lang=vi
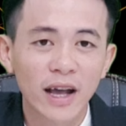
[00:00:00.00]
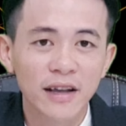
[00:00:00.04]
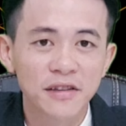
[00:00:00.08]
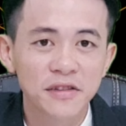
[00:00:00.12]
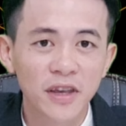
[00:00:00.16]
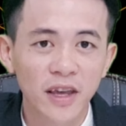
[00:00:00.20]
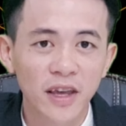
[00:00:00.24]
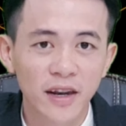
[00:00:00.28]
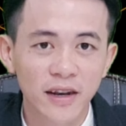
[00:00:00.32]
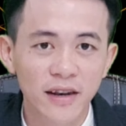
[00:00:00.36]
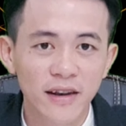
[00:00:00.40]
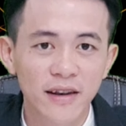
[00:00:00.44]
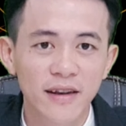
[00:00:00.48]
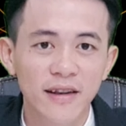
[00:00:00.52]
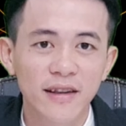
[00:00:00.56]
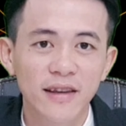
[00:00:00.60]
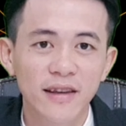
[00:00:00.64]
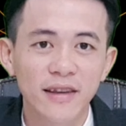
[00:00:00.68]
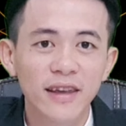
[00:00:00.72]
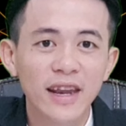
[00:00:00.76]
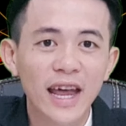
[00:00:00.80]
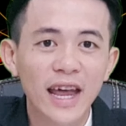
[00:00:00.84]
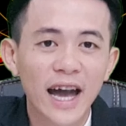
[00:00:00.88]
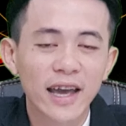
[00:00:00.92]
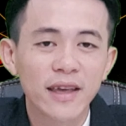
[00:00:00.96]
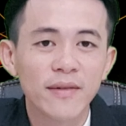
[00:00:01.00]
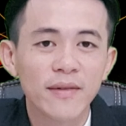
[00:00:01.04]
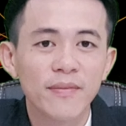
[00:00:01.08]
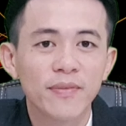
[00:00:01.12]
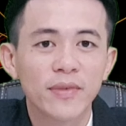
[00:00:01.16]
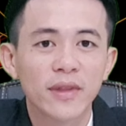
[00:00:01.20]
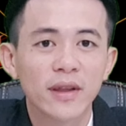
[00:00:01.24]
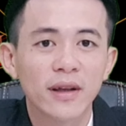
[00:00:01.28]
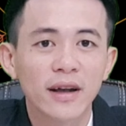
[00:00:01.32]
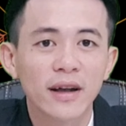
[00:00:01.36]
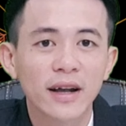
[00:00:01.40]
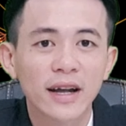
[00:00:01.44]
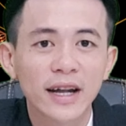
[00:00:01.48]
xịt dưới đáy
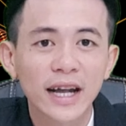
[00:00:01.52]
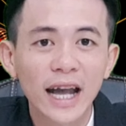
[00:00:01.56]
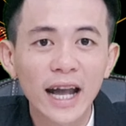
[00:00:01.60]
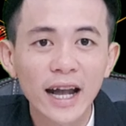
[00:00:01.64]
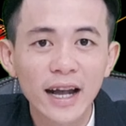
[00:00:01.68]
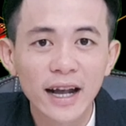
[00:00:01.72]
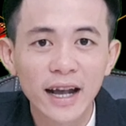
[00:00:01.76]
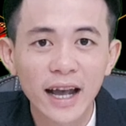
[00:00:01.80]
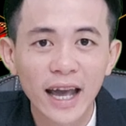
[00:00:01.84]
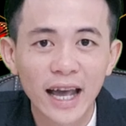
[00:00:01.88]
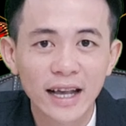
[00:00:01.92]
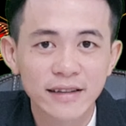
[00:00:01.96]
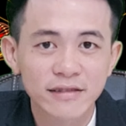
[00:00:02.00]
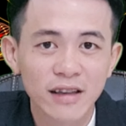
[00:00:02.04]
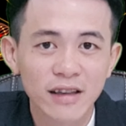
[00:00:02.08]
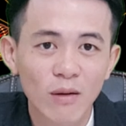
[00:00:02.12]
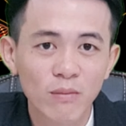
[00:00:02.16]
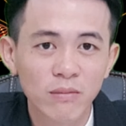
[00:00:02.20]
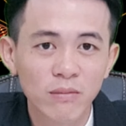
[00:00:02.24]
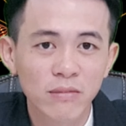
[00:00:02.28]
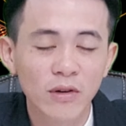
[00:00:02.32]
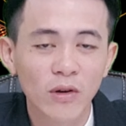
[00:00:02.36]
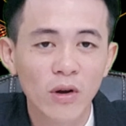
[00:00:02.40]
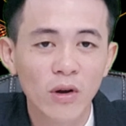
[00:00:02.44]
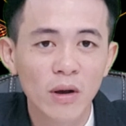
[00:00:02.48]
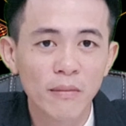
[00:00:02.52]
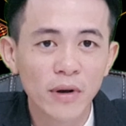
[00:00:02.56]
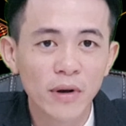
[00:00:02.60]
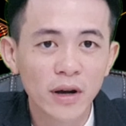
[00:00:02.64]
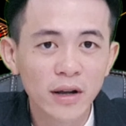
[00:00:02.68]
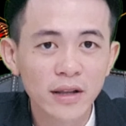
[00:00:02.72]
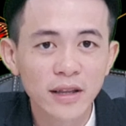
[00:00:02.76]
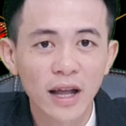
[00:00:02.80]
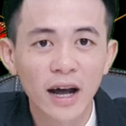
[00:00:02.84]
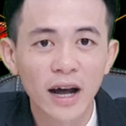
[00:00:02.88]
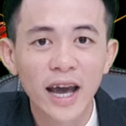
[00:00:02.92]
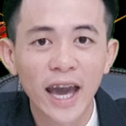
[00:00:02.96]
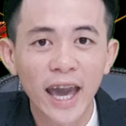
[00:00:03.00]
cắt ra xong rồi
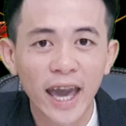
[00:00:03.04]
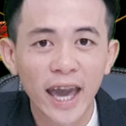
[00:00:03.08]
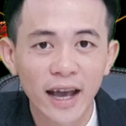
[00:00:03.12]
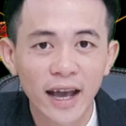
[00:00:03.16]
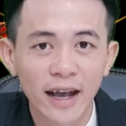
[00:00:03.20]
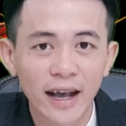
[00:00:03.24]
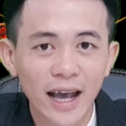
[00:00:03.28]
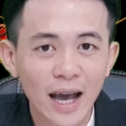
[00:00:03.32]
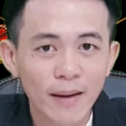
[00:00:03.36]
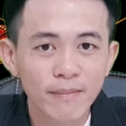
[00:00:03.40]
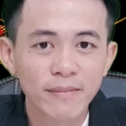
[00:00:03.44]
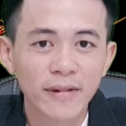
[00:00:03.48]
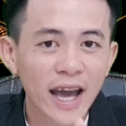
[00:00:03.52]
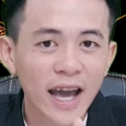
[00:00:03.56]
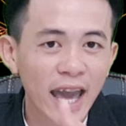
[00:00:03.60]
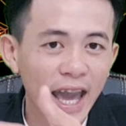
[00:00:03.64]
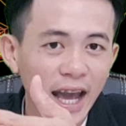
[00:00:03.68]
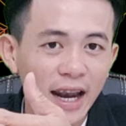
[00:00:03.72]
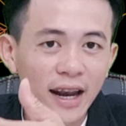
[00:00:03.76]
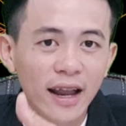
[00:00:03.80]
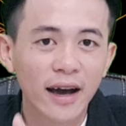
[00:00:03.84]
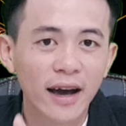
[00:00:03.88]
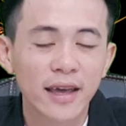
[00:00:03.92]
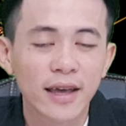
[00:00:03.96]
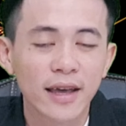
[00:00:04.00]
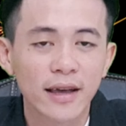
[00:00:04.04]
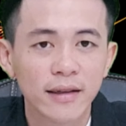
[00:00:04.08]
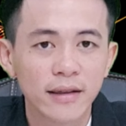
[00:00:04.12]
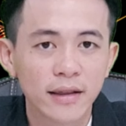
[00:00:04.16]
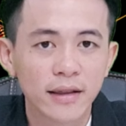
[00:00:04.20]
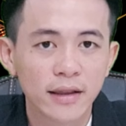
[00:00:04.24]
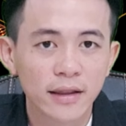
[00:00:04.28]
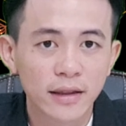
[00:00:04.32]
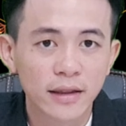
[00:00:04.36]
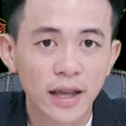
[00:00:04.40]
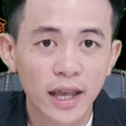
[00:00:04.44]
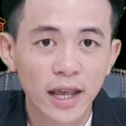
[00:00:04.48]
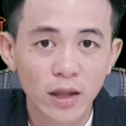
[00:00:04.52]
mướn thợ hàng gấp hàng lại
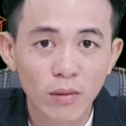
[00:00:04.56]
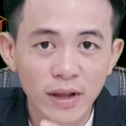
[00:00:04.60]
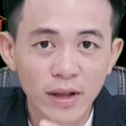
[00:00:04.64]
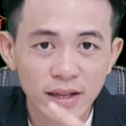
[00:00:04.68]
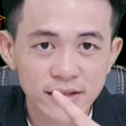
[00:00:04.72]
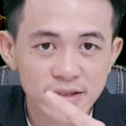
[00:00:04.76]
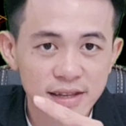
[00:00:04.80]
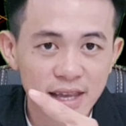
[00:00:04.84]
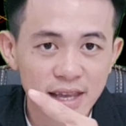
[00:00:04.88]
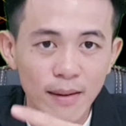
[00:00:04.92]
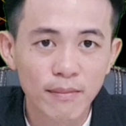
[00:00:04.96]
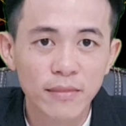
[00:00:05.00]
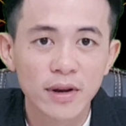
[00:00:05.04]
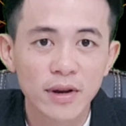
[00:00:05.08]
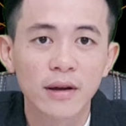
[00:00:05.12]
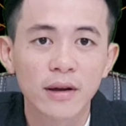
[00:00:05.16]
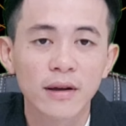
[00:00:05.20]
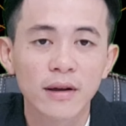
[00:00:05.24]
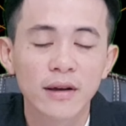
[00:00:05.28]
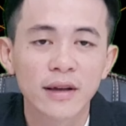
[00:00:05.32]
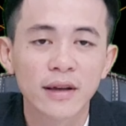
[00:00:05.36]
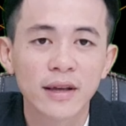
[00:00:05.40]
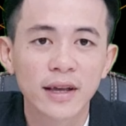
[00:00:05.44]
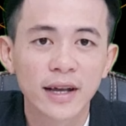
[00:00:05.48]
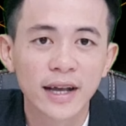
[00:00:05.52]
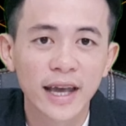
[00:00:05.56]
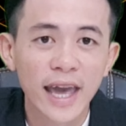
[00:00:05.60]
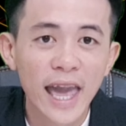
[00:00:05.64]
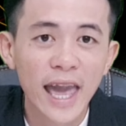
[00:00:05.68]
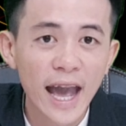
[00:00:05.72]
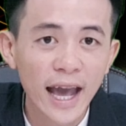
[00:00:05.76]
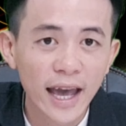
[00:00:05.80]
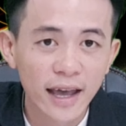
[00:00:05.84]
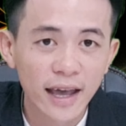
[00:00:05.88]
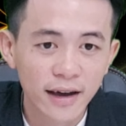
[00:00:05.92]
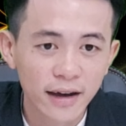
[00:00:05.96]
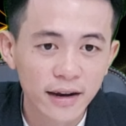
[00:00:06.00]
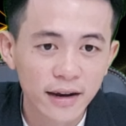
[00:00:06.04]
thì chúng ta sẽ giảm được cái h
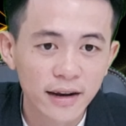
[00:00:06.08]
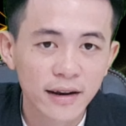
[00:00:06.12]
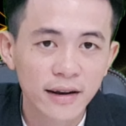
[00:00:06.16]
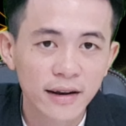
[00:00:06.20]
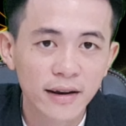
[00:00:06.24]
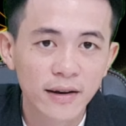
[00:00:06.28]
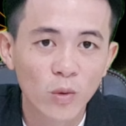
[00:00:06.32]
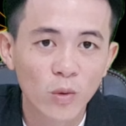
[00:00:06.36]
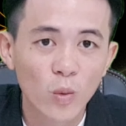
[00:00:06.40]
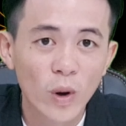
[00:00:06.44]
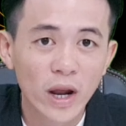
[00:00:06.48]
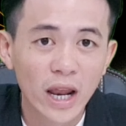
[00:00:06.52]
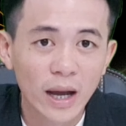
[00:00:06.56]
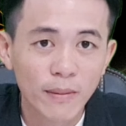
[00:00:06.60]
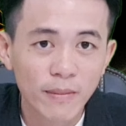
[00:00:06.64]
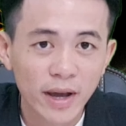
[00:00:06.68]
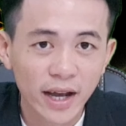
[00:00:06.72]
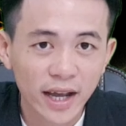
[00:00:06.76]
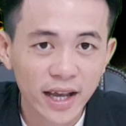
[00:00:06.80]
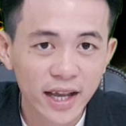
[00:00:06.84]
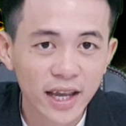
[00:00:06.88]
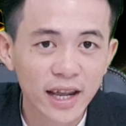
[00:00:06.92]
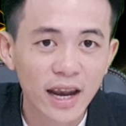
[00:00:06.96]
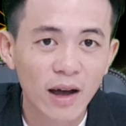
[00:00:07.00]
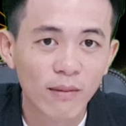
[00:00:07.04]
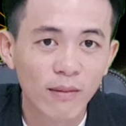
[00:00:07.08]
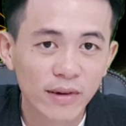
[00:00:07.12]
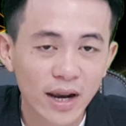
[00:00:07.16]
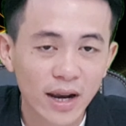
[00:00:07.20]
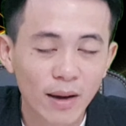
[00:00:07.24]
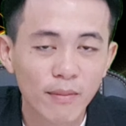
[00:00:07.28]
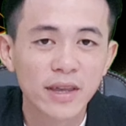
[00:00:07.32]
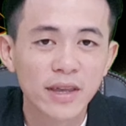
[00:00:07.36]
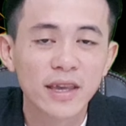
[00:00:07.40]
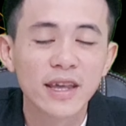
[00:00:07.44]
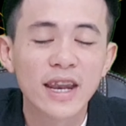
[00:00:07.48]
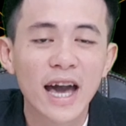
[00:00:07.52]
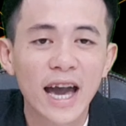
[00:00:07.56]
và đặc biệt cái khí độc
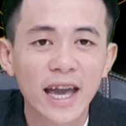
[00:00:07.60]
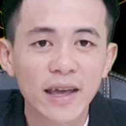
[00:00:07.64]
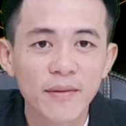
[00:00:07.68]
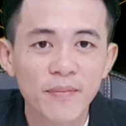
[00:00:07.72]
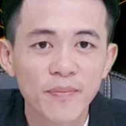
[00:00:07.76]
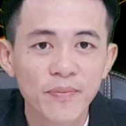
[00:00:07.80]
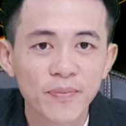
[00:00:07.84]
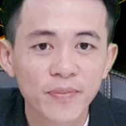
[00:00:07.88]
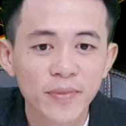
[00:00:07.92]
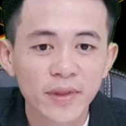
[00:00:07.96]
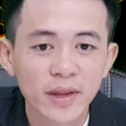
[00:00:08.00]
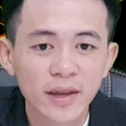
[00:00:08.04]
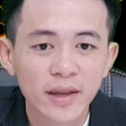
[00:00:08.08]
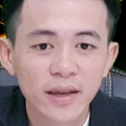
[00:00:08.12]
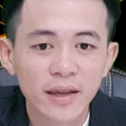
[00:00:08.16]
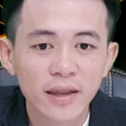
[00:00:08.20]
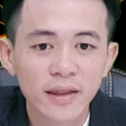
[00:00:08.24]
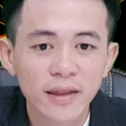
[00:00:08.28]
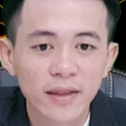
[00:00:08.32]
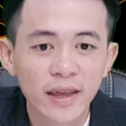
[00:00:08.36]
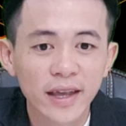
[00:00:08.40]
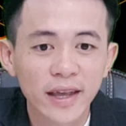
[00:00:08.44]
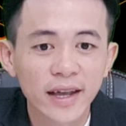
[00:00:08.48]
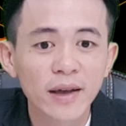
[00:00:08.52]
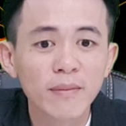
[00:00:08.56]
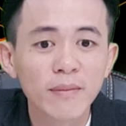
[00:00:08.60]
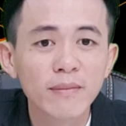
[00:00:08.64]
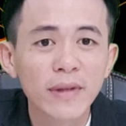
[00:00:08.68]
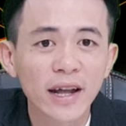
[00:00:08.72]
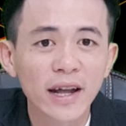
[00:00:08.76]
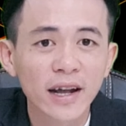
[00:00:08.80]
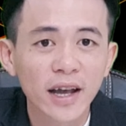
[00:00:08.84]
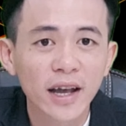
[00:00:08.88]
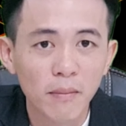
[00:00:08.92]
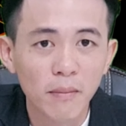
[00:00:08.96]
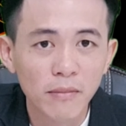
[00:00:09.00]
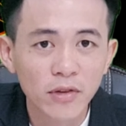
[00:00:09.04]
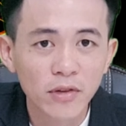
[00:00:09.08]
nằm ở dưới đáy thì khi chúng ta
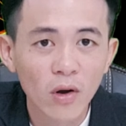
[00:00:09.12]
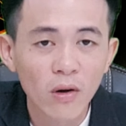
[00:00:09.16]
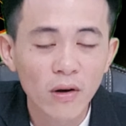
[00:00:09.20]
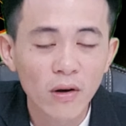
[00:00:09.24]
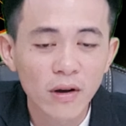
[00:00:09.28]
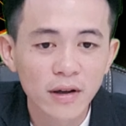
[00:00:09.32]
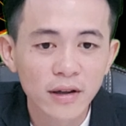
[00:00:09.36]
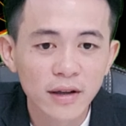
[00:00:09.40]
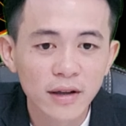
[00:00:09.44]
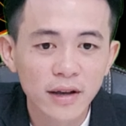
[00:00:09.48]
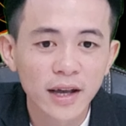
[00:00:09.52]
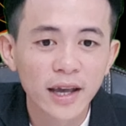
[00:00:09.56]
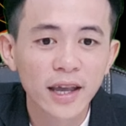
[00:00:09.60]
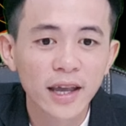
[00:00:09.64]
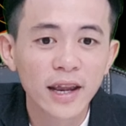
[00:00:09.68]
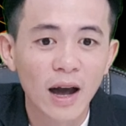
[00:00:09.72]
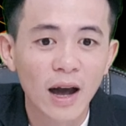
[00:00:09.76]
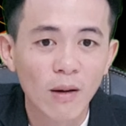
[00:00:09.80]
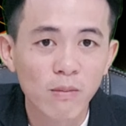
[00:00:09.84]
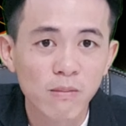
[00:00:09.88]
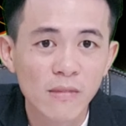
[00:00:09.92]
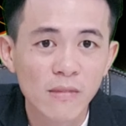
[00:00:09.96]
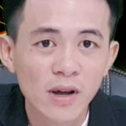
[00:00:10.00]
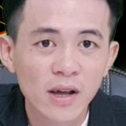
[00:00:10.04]
kiểm soát cái khí độc